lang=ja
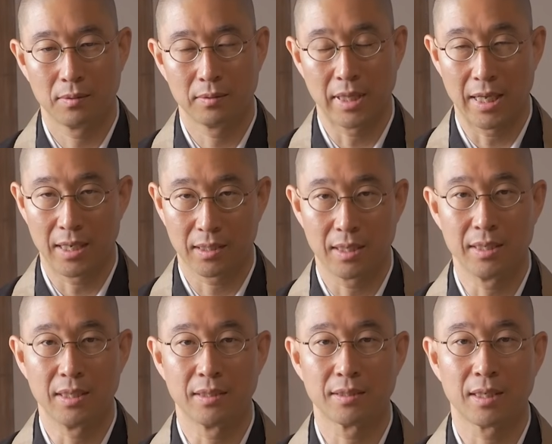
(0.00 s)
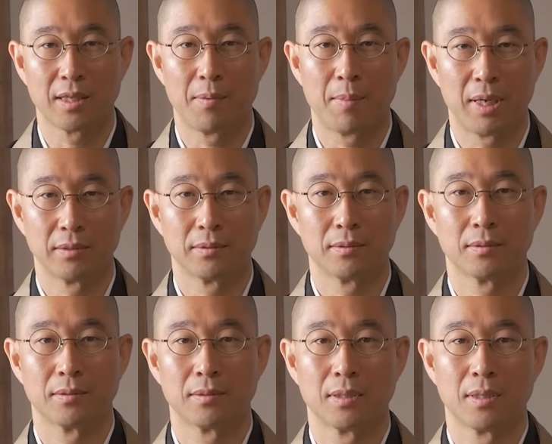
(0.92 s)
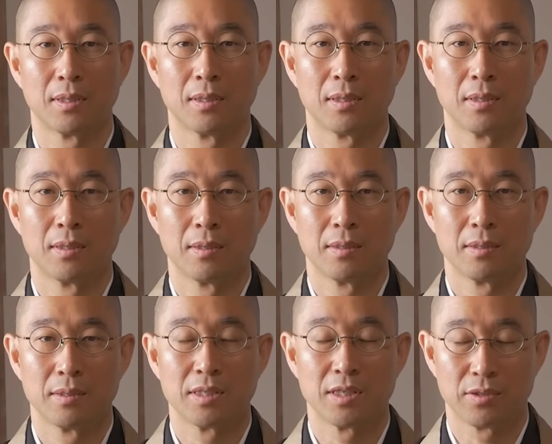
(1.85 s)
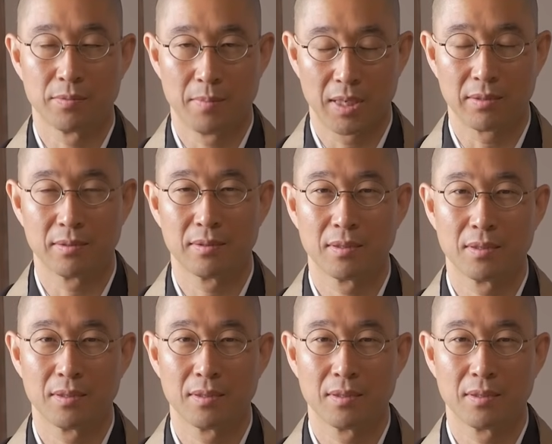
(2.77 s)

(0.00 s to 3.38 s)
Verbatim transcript: 穏やかに定まる静まる